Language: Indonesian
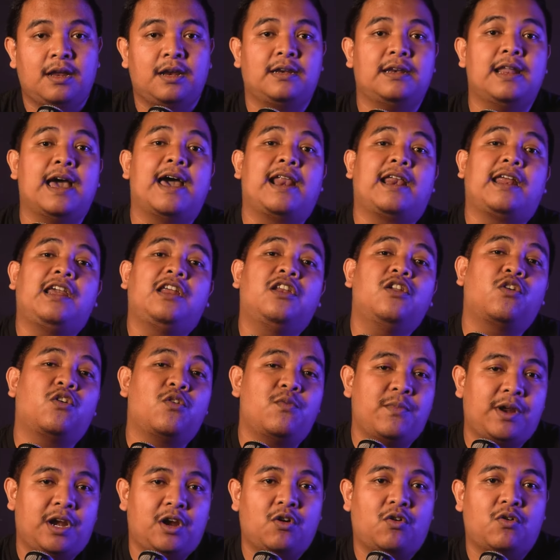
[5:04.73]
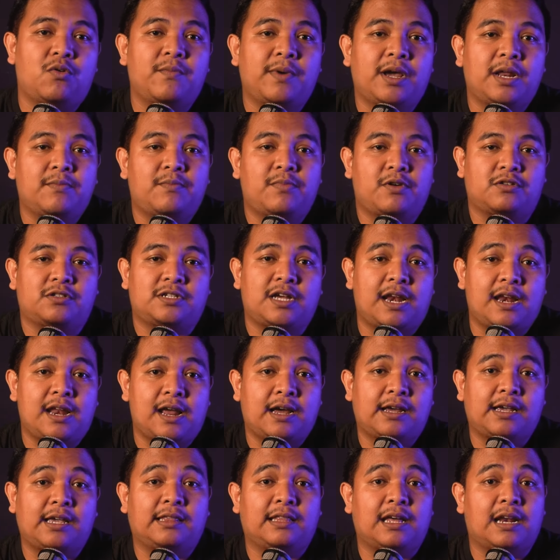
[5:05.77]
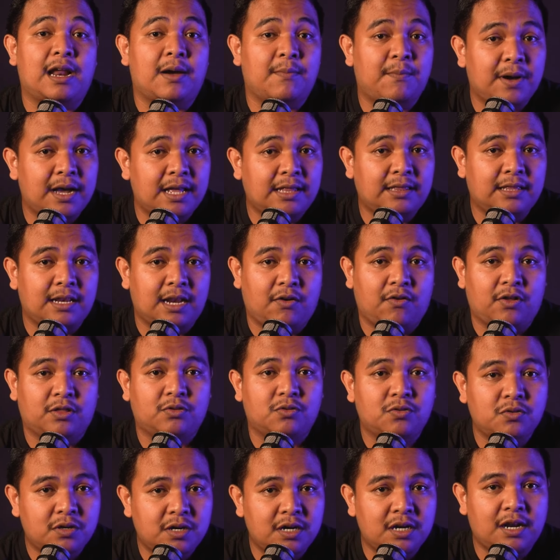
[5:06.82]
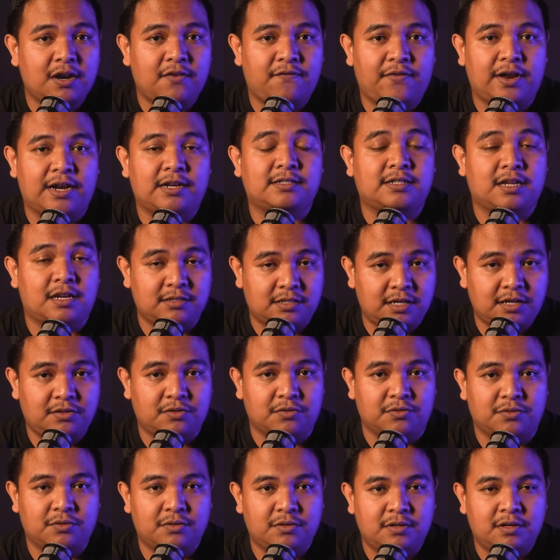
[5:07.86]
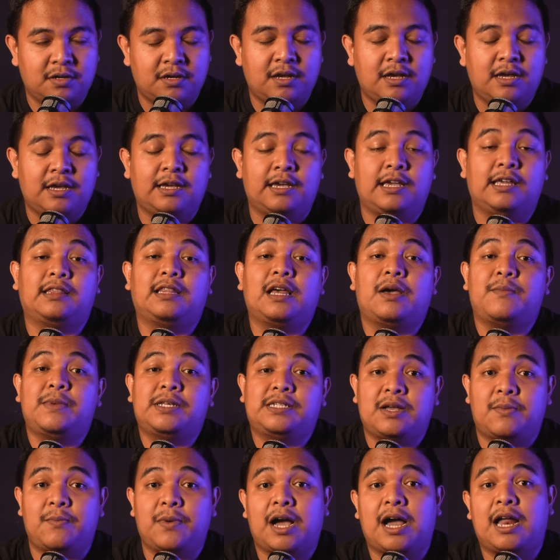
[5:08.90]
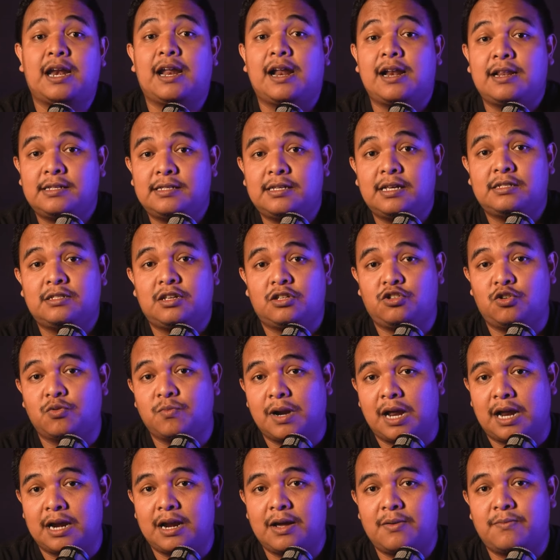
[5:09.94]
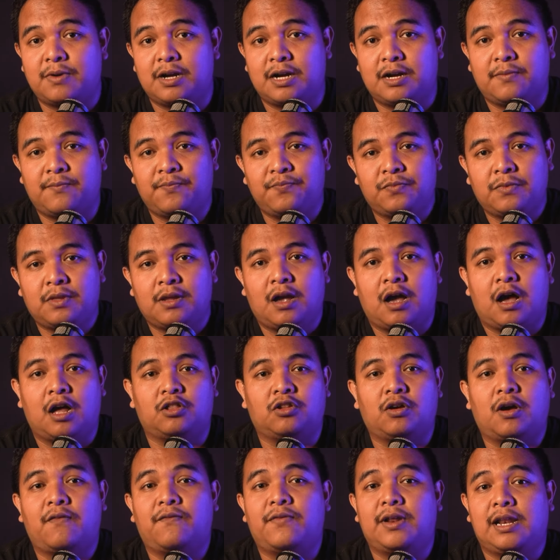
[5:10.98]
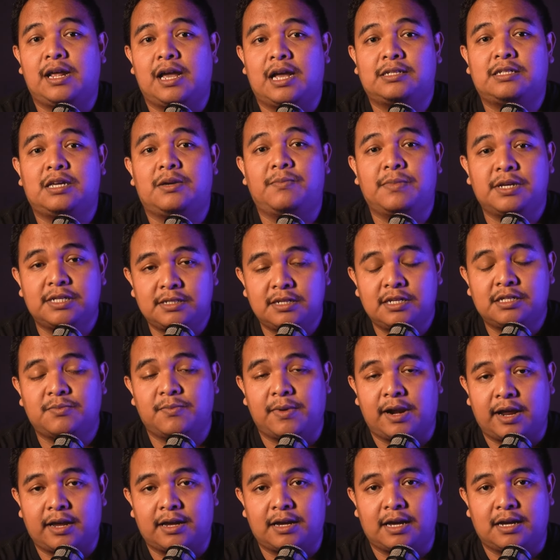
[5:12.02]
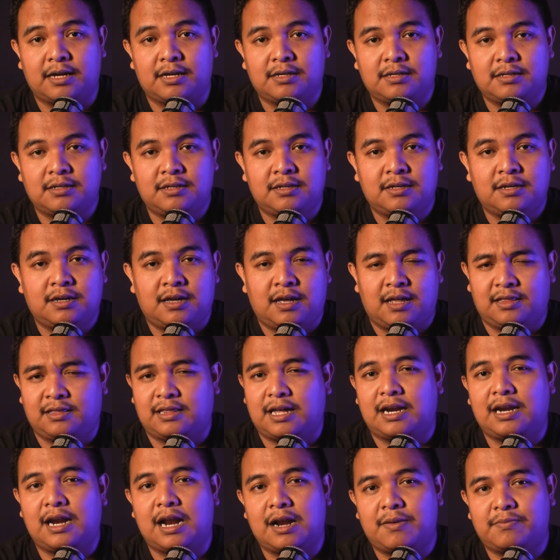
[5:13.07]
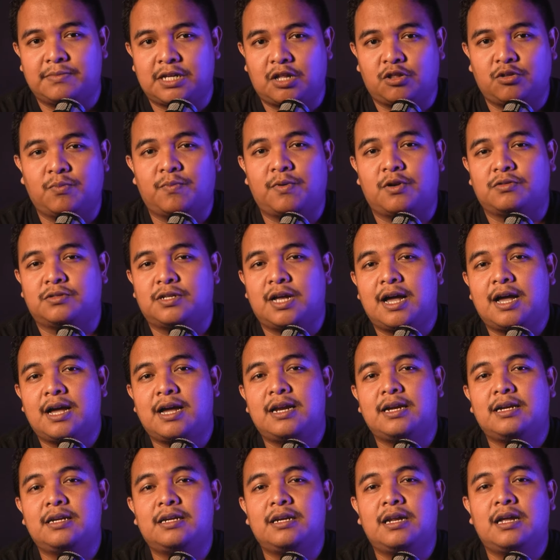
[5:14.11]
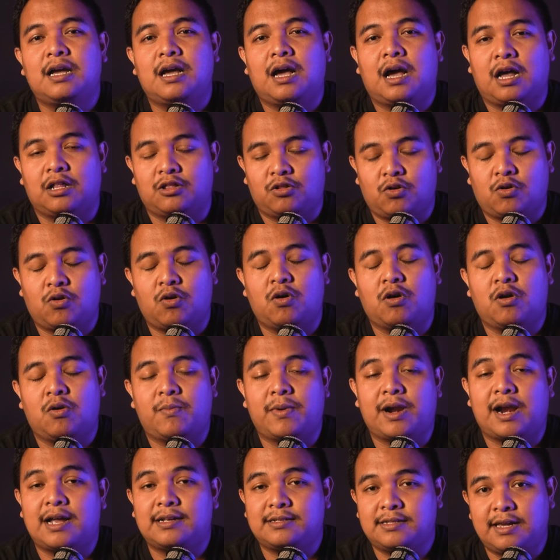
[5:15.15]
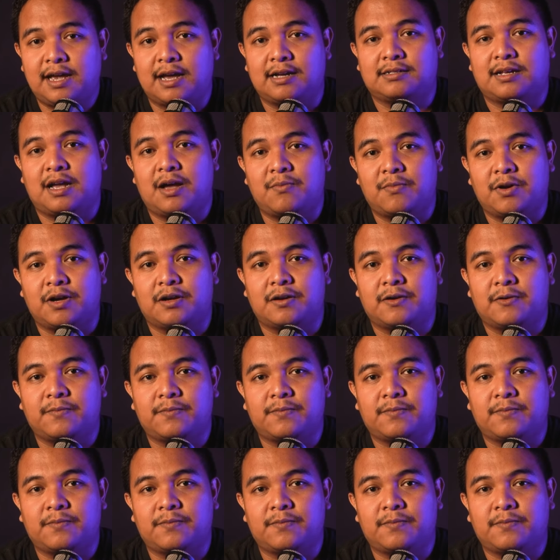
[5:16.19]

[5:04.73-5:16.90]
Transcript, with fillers: Dari dokumen-dokumen perusahaan yang kita dapat lewat Google Adventures itu, kita bisa menganalisis sejumlah nama atau afiliasi bisnis mereka, entah dalam satu perusahaan atau konglomerasi yang sama.